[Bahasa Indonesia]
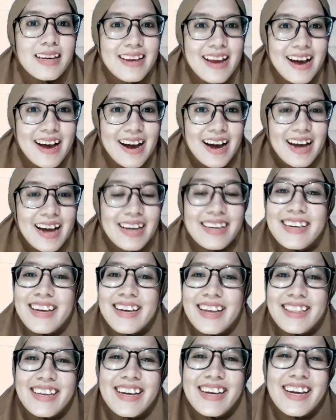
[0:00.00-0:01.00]
dan
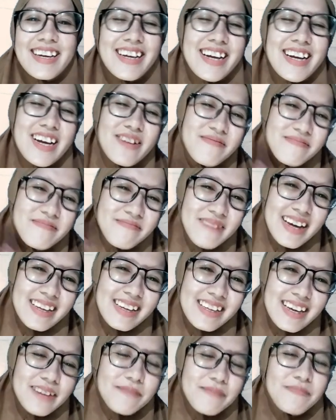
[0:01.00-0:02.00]
digantikan dengan
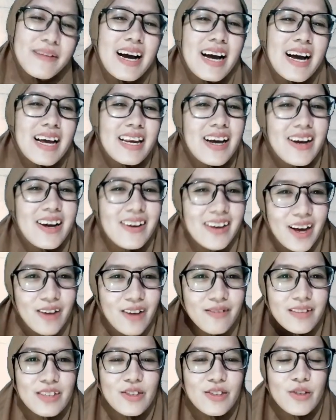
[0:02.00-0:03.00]
banyak pahala oleh
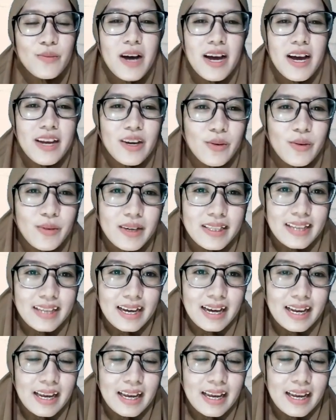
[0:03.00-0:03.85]
Allah Subhanahu wa